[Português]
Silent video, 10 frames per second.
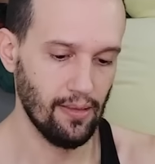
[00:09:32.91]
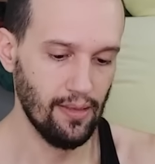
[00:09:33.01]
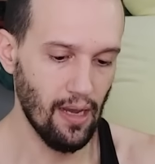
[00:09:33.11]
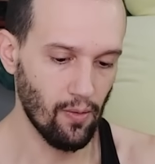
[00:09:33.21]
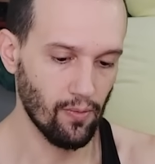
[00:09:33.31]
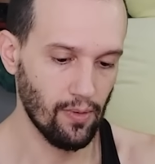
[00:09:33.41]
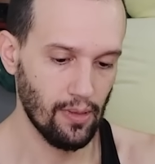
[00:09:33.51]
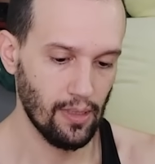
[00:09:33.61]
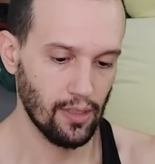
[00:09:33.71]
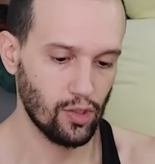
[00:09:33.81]
Não.
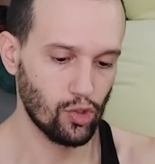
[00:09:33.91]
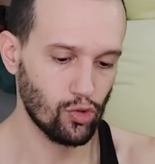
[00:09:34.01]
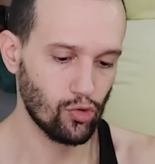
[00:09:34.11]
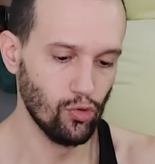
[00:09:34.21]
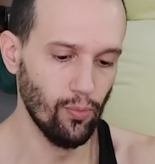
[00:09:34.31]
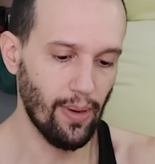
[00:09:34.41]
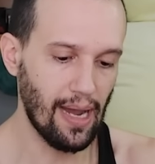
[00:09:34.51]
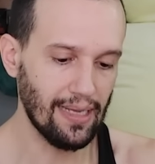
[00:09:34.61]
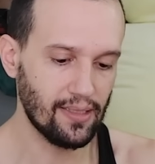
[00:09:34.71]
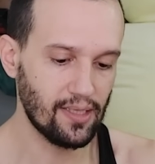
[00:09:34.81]

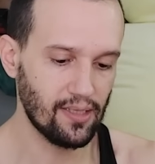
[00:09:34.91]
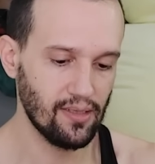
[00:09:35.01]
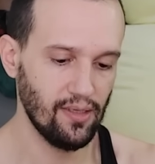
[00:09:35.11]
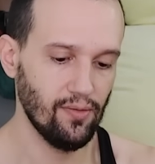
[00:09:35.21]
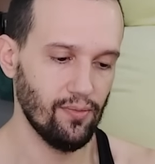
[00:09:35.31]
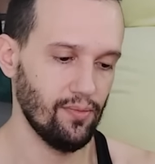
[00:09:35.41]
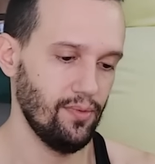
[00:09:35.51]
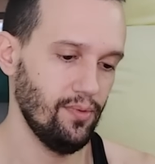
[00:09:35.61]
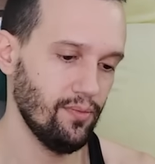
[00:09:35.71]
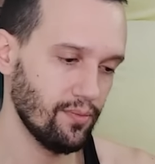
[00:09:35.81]
Subat e um,
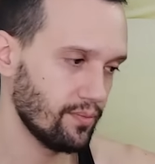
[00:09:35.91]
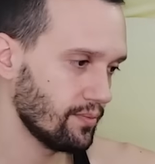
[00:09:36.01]
e um.